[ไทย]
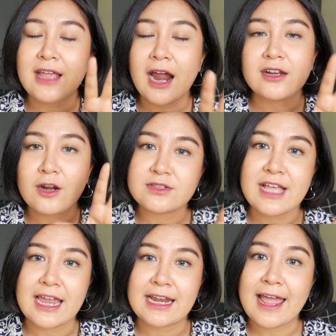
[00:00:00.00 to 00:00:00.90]
ถ้าเรา
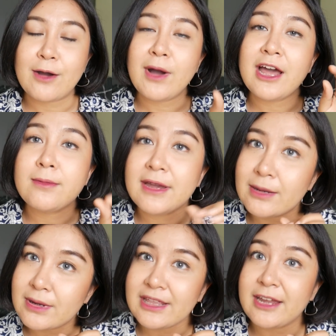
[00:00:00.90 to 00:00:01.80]
ใส่แล้วผ้าอนามัย
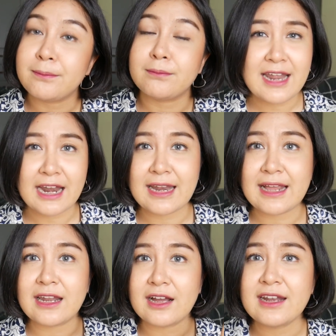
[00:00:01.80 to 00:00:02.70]
ยังไม่เต็มขนาดเล็
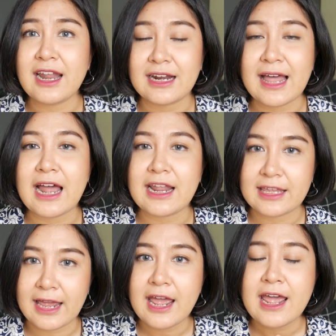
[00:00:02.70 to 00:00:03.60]
กแล้วขนาดกลางอะไร
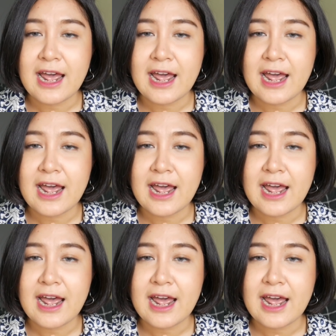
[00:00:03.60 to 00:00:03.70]
เงี้ย